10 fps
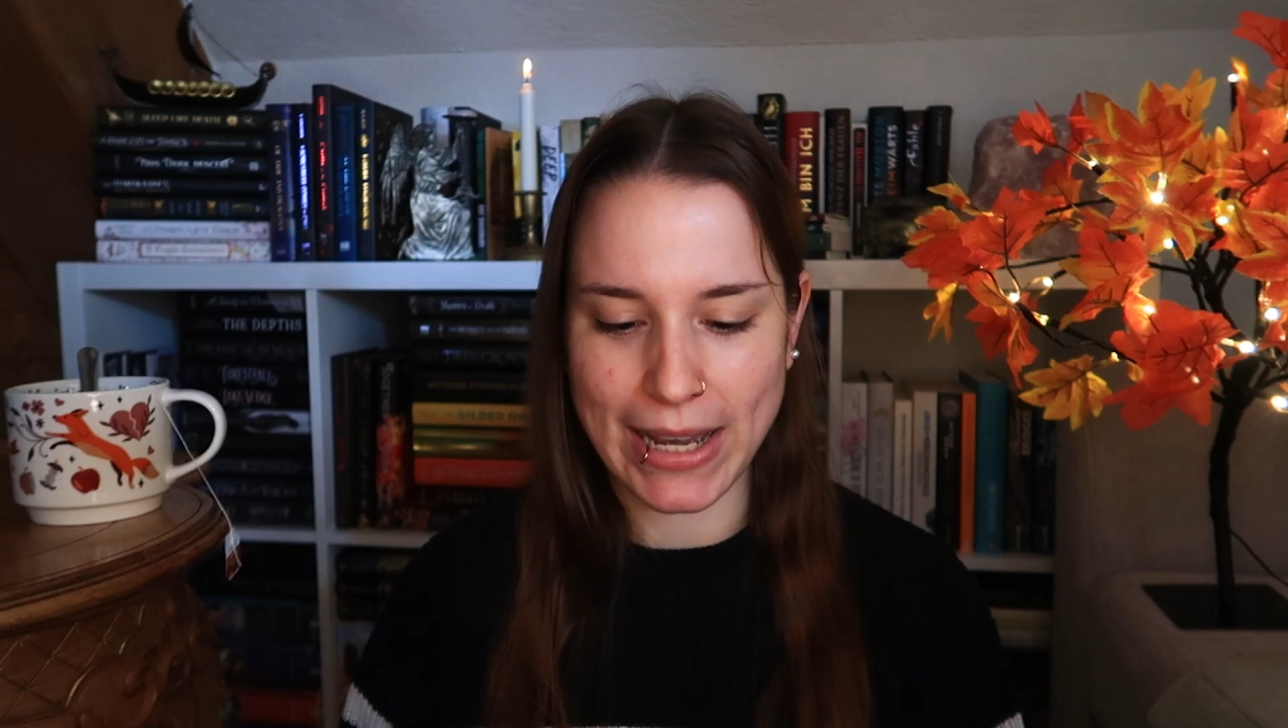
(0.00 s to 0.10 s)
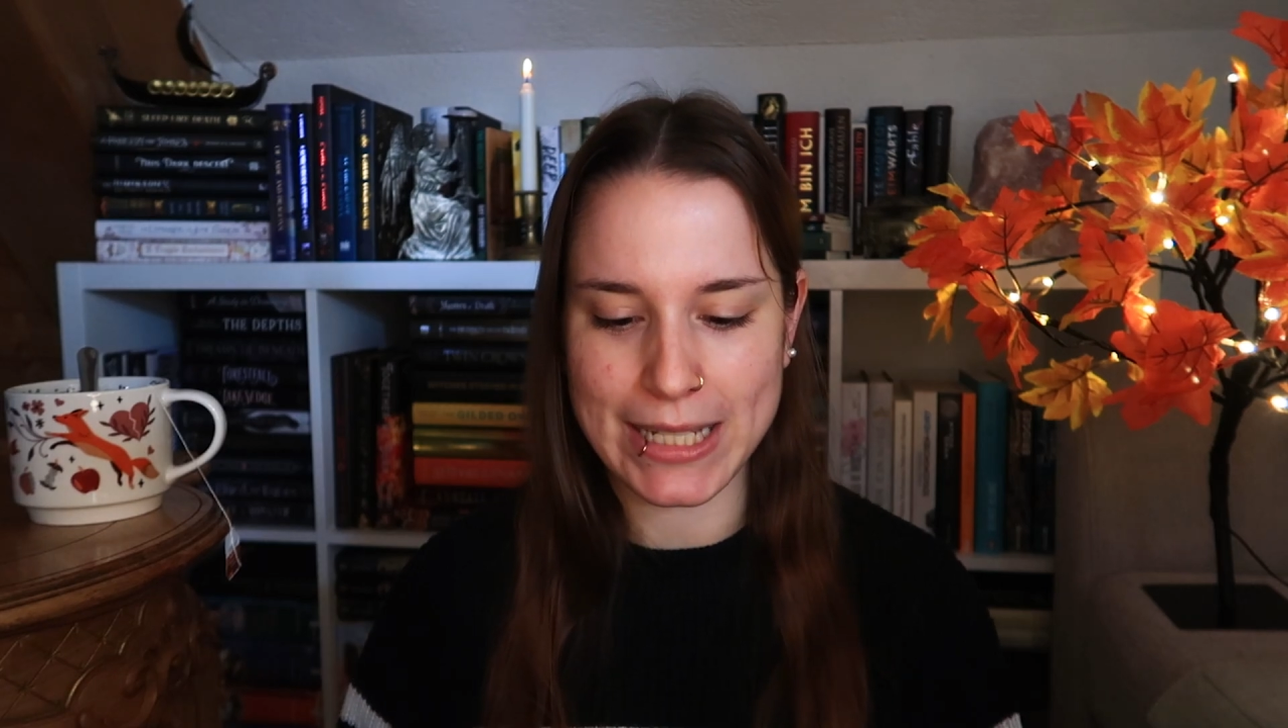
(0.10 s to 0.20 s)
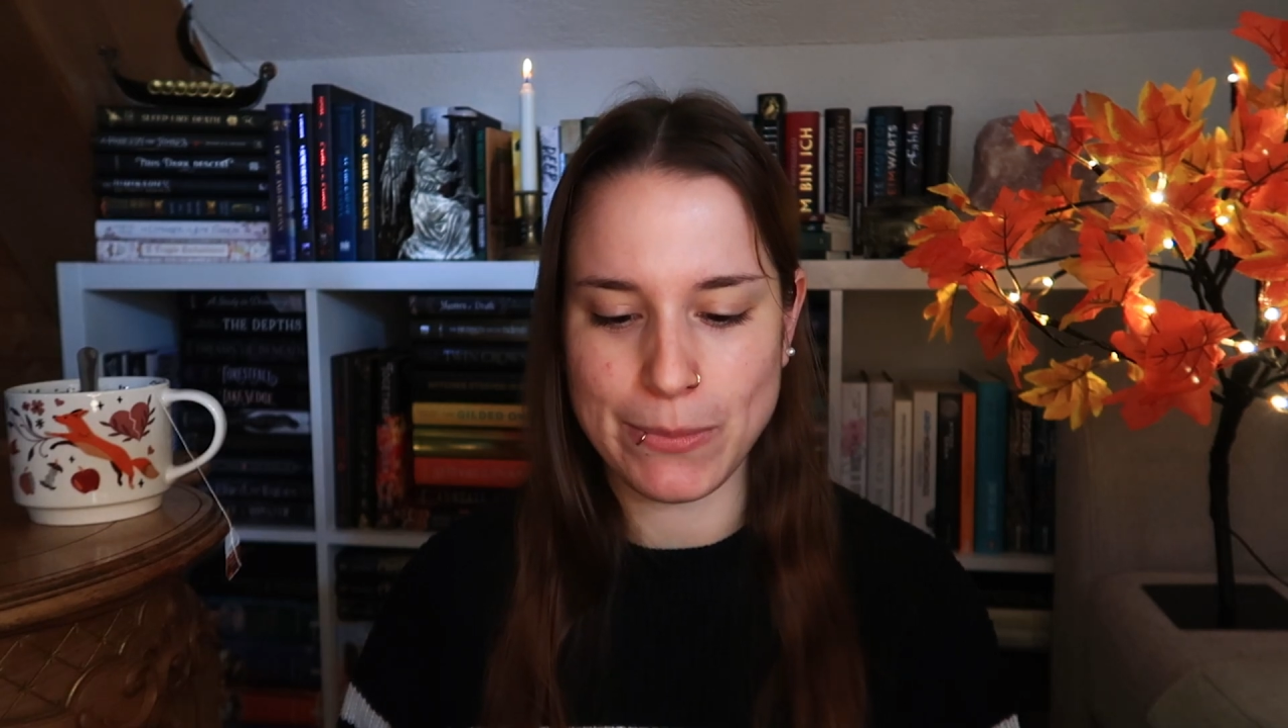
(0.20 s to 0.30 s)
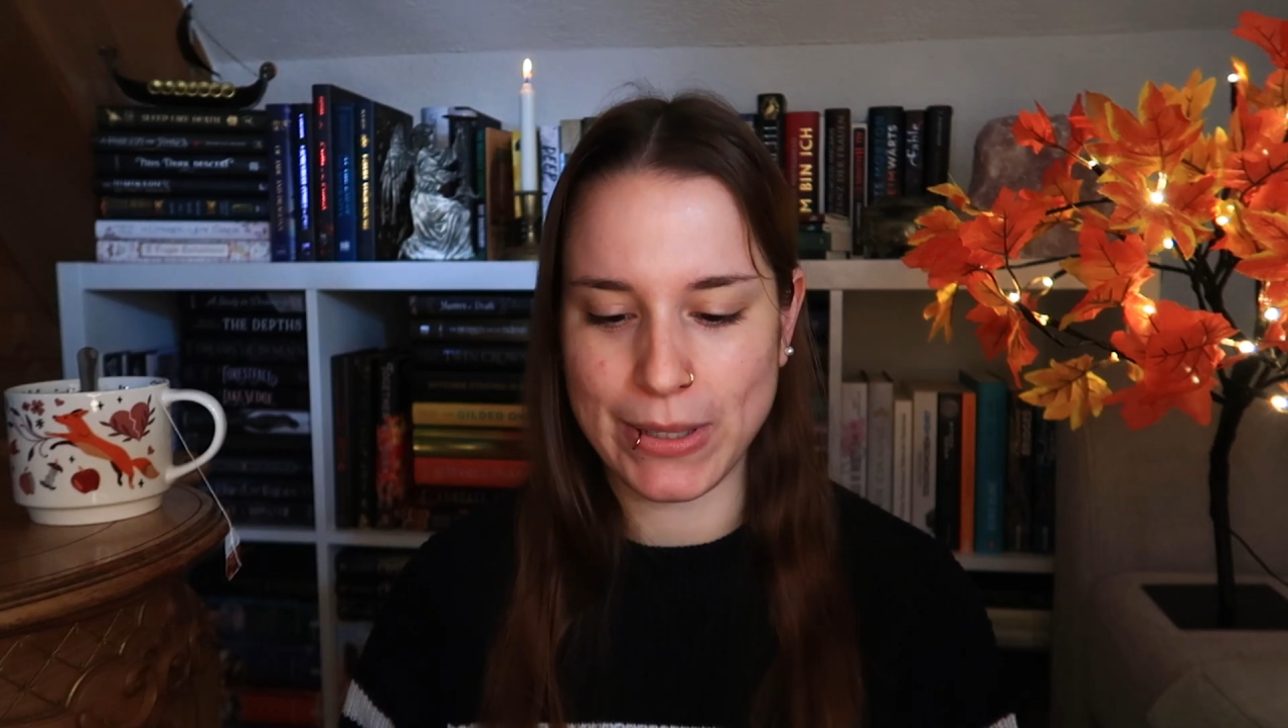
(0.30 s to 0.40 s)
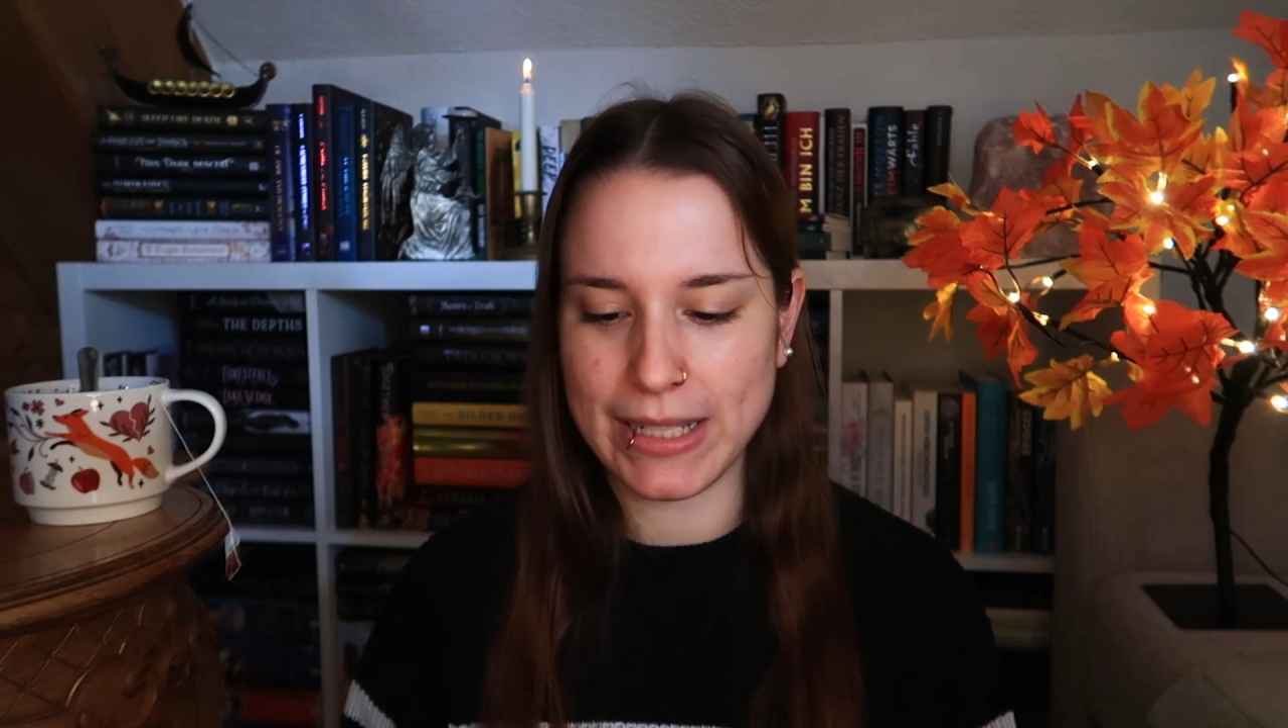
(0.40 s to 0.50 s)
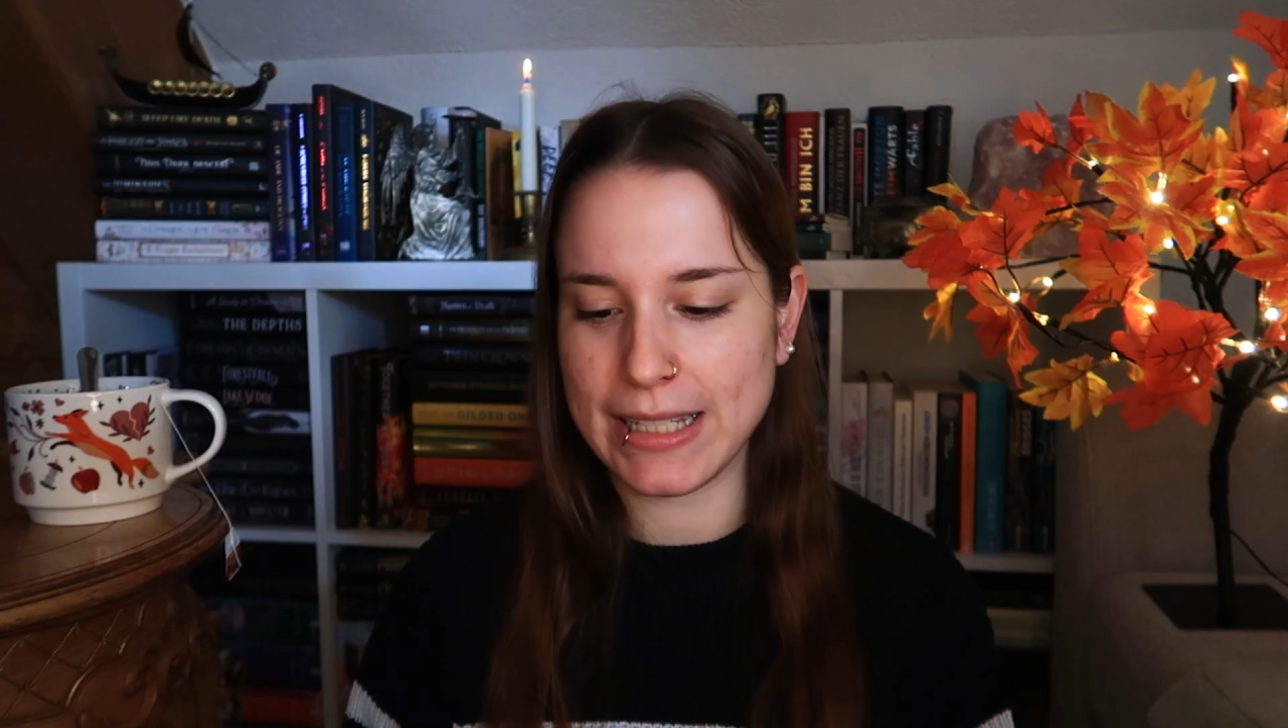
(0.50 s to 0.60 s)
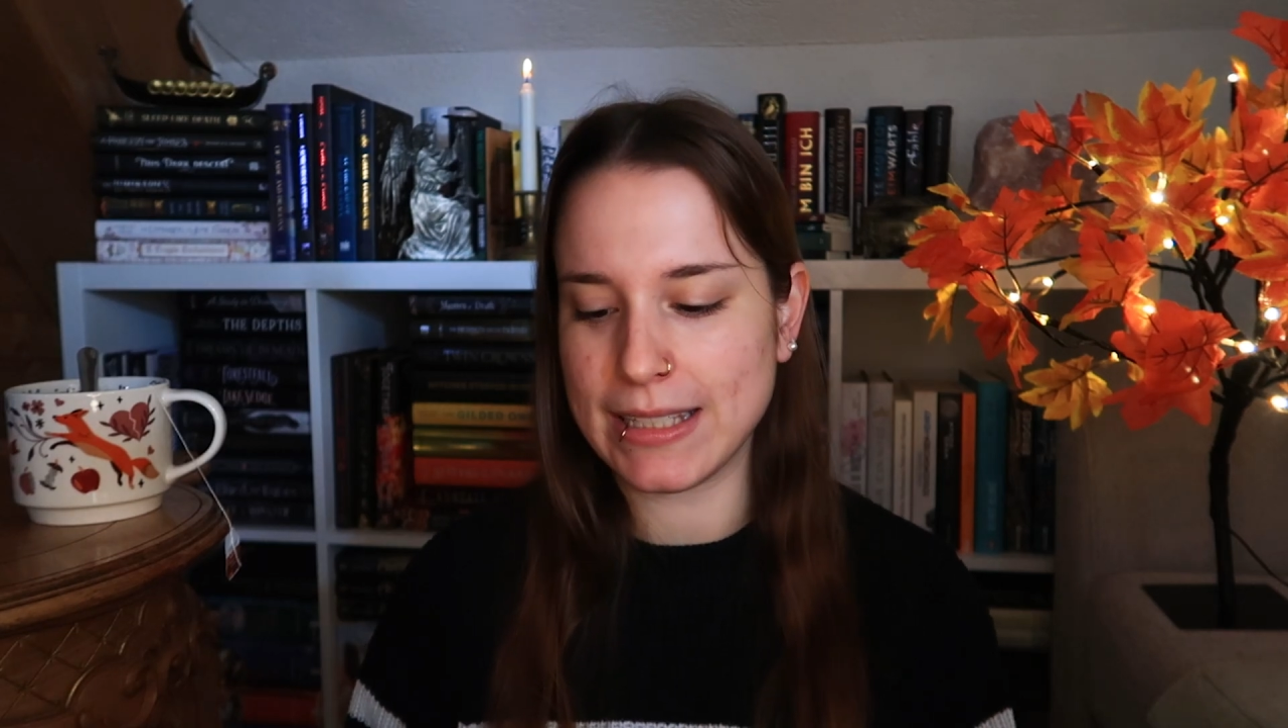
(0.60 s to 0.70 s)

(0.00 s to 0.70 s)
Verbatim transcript: weit bin,